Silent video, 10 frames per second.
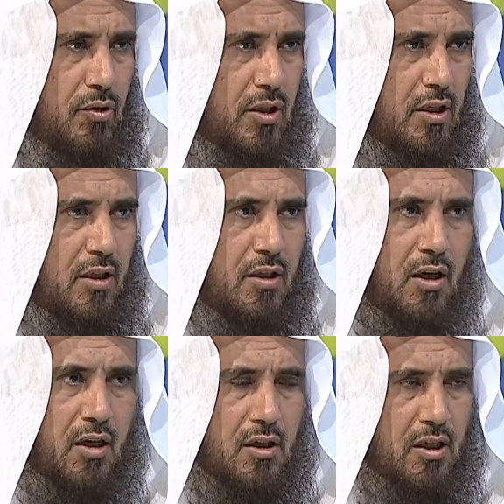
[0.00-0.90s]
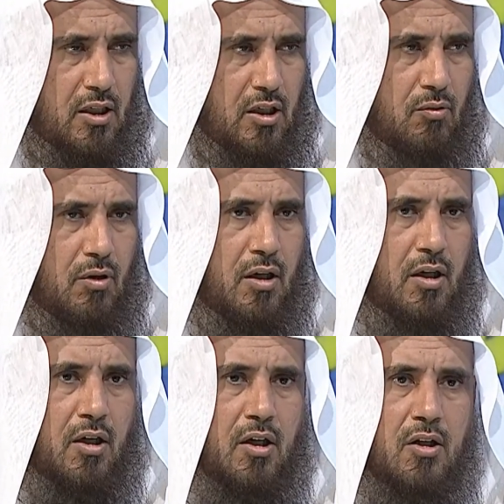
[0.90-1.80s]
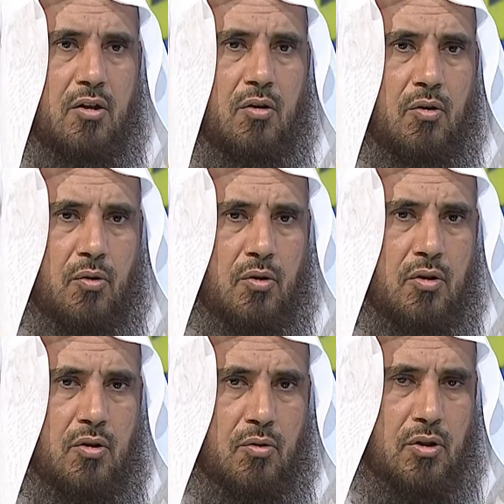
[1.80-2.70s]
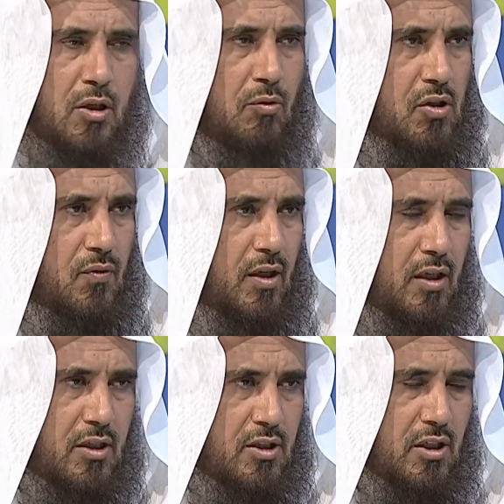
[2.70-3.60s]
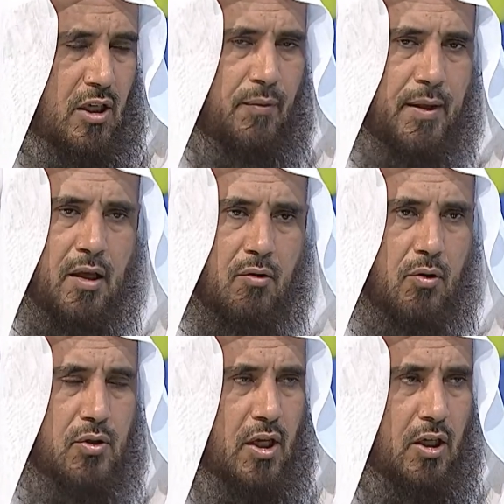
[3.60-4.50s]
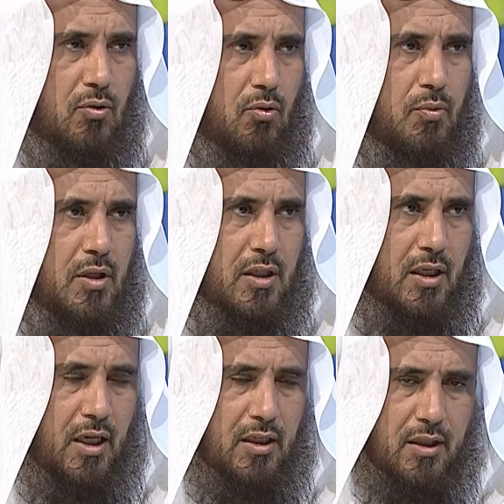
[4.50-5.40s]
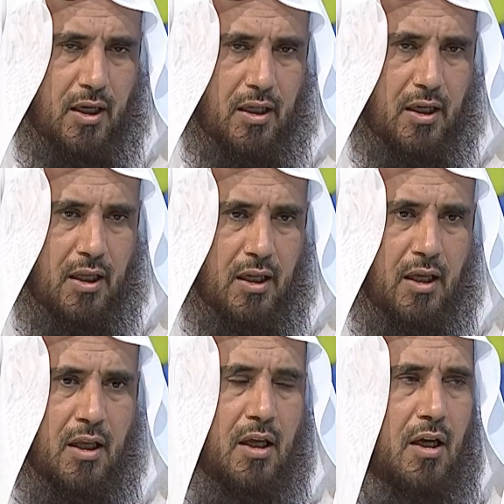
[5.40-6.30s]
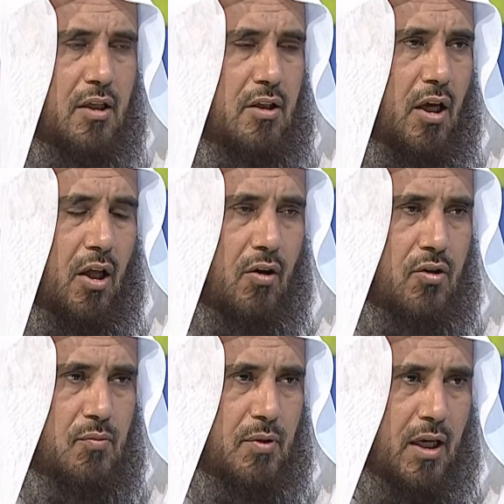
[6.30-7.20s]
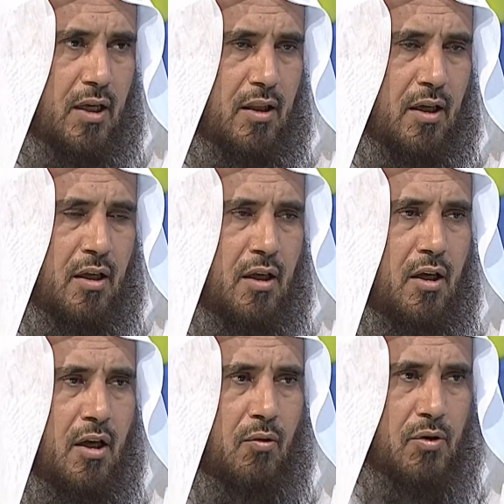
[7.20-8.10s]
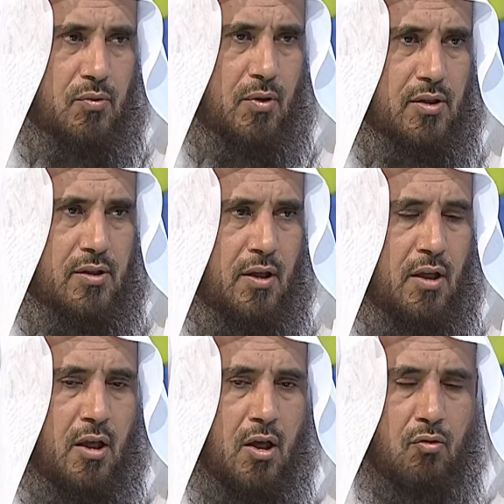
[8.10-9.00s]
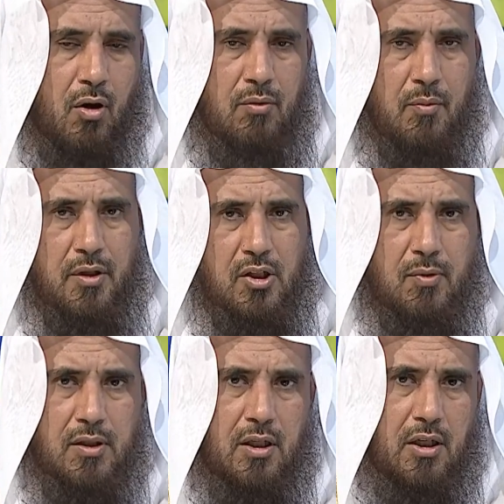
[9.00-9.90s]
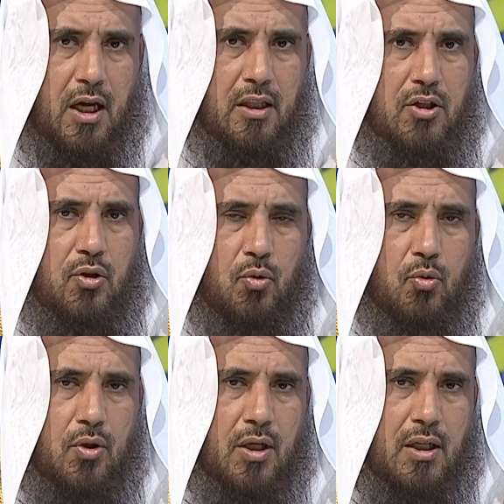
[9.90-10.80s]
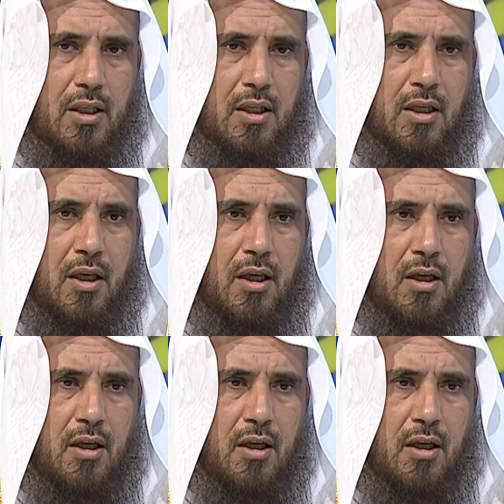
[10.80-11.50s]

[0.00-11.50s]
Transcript: يعطيه عقاقير ويعطيه وصفة علاجية ويساعده بإذن الله تعالى على التخلص من هذا الوسواس وأما بالنسبة لهذا الشعور الذي